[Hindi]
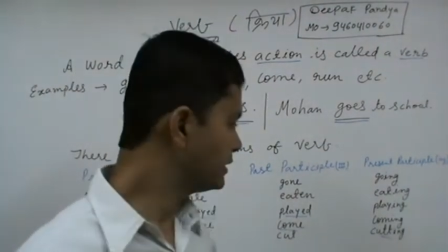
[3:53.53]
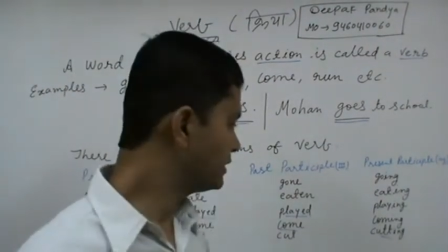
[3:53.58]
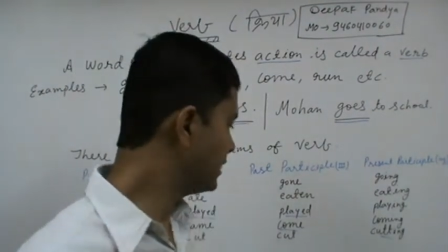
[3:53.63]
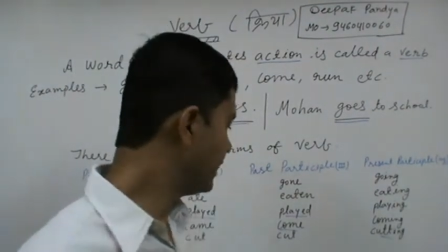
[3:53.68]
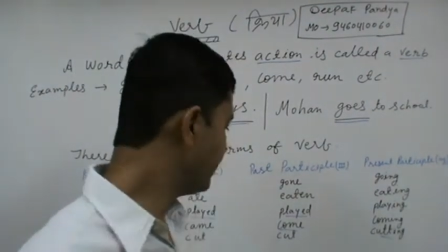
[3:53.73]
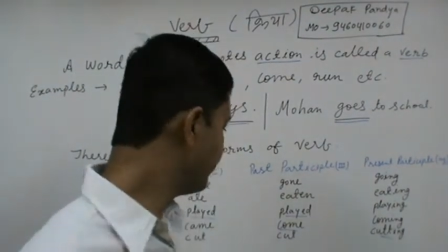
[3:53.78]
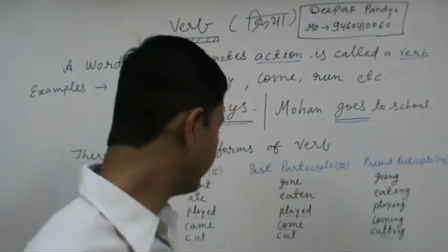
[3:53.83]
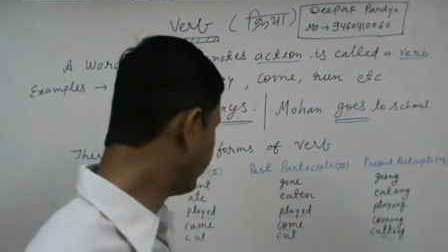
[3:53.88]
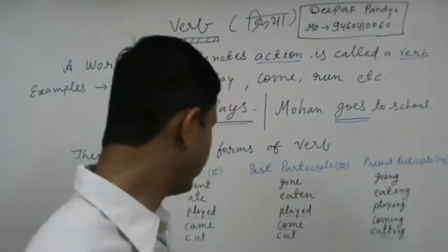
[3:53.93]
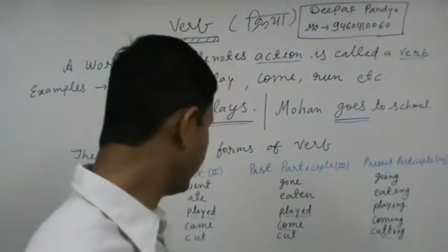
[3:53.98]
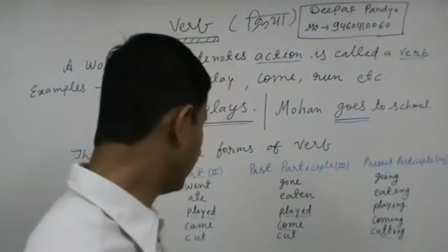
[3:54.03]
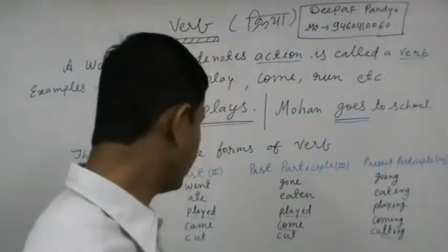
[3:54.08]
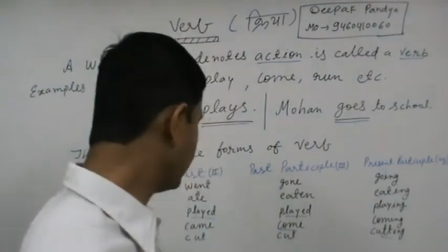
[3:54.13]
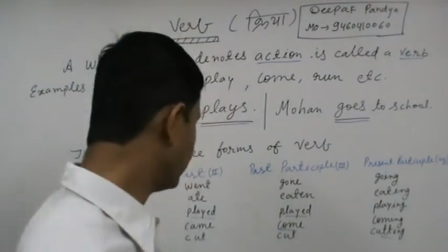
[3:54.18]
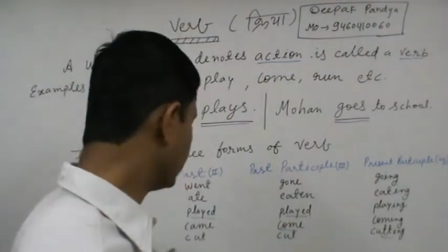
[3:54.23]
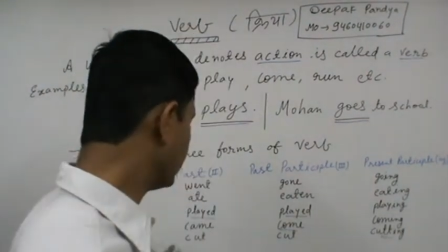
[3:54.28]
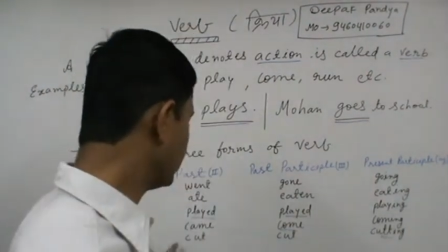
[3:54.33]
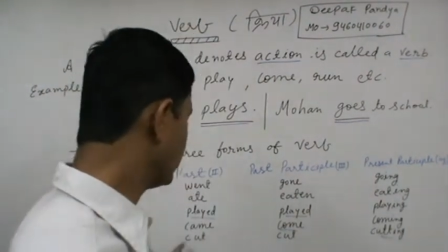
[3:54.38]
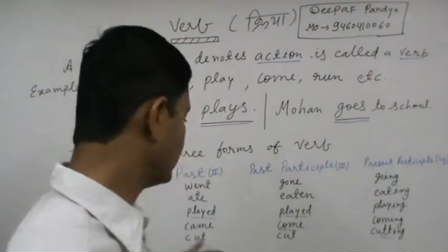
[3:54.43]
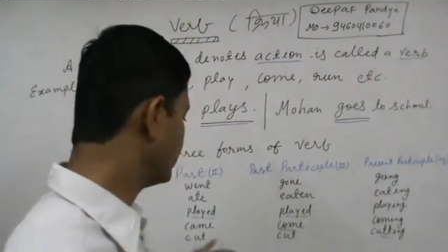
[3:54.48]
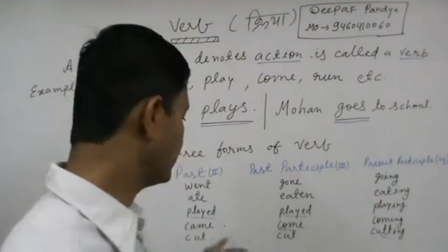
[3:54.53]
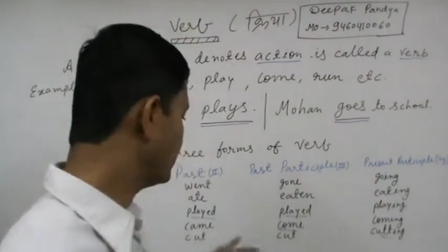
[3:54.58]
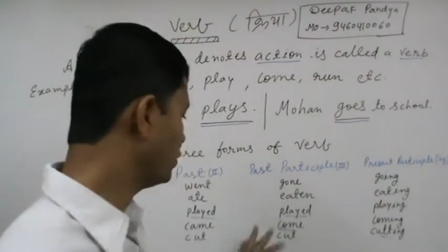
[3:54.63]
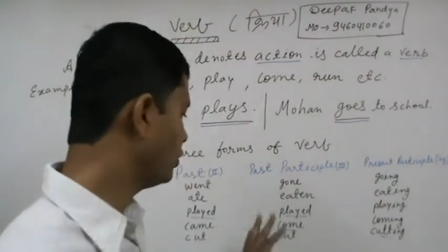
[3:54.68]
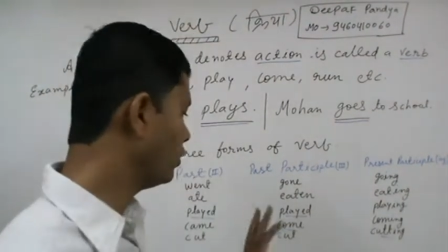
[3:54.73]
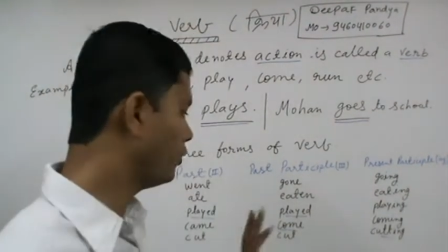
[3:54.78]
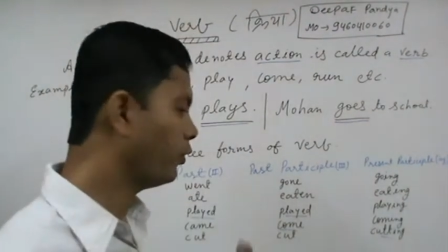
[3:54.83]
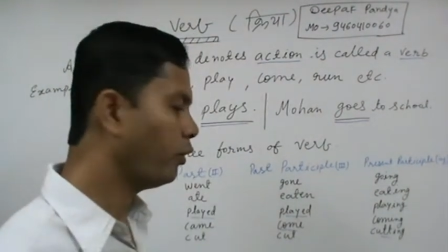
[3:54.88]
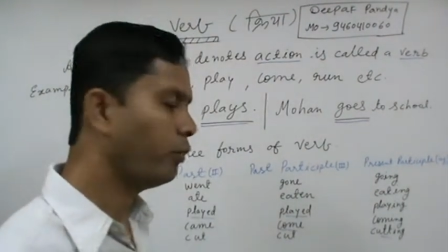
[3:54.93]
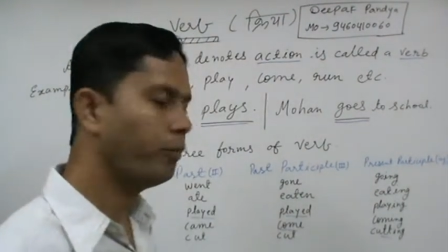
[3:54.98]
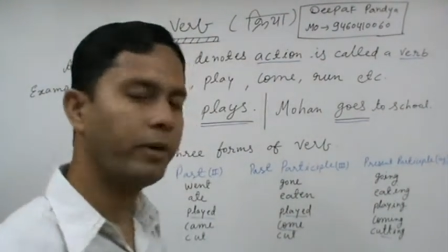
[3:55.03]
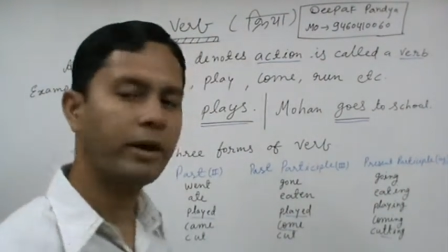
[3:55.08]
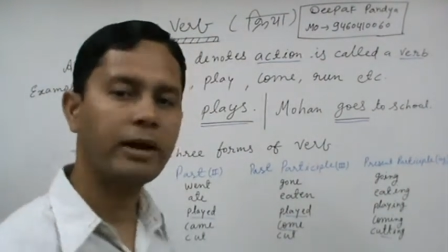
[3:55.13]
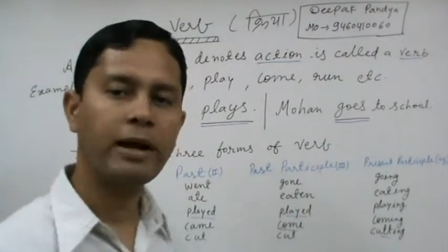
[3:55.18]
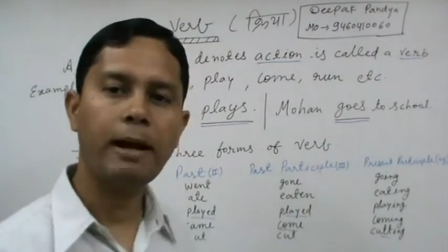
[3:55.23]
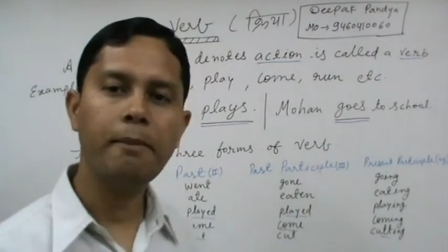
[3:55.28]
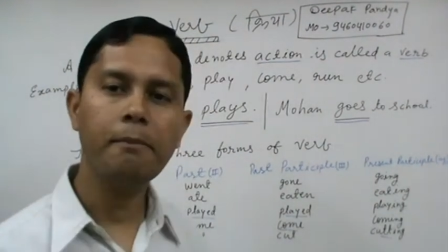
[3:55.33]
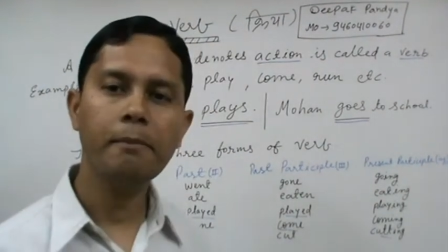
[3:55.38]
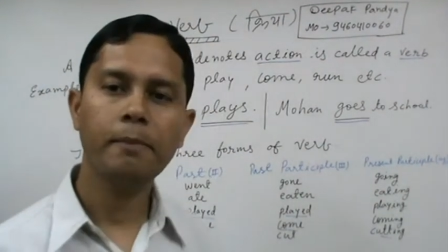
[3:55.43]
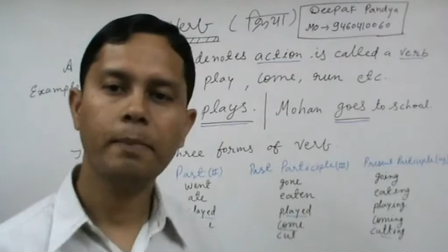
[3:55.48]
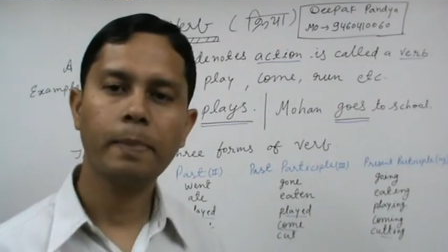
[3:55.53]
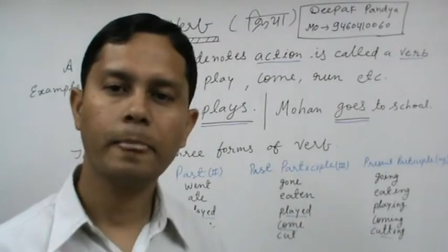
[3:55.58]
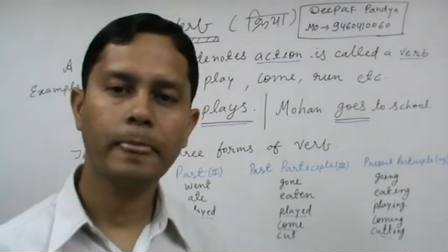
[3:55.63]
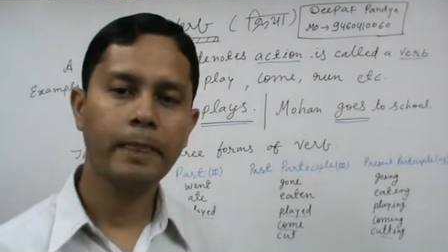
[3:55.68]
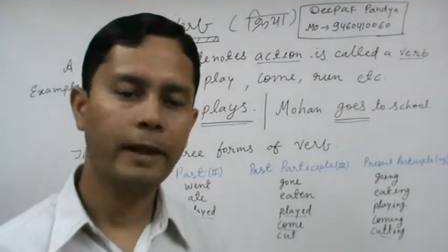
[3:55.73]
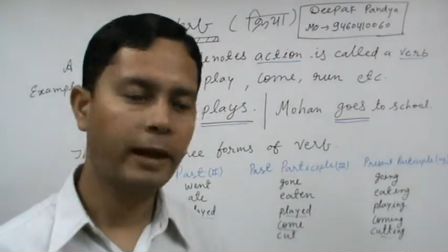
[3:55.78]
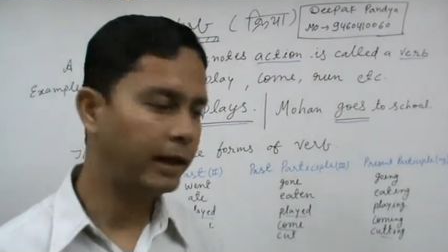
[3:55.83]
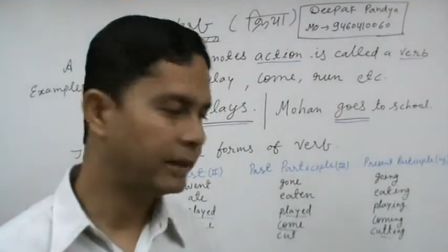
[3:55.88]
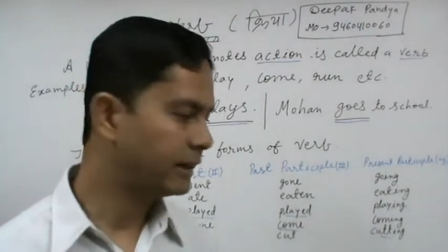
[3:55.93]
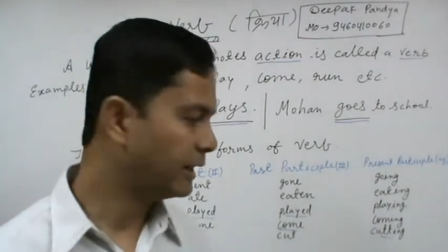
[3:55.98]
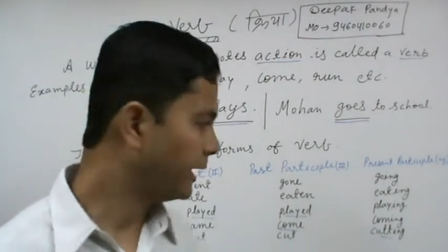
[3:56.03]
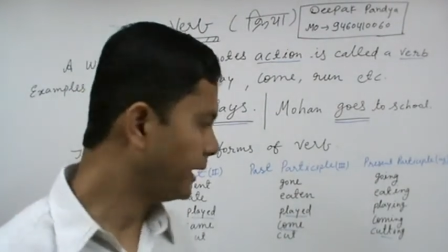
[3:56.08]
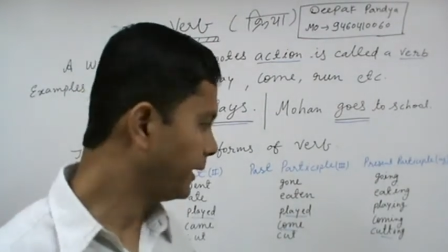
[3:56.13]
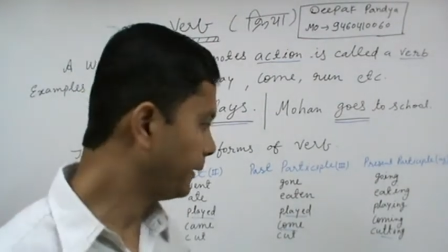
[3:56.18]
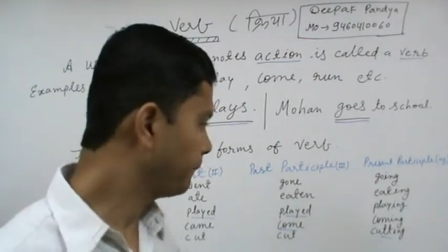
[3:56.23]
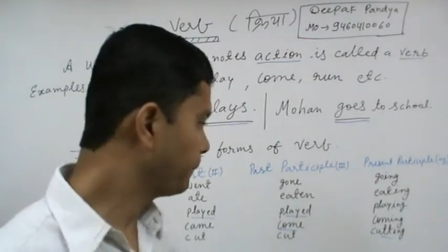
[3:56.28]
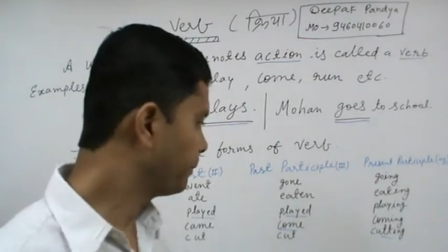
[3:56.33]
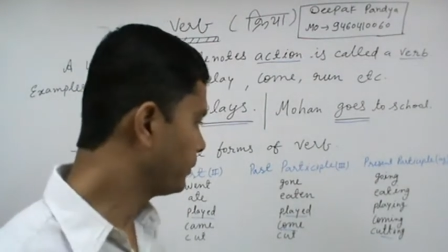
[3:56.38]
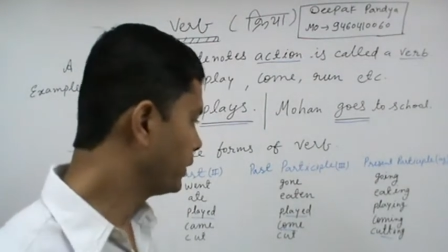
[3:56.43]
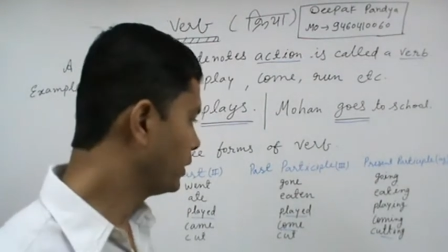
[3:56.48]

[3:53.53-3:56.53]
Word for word: सेम वर्ड तीनों फॉर्म में काम आता है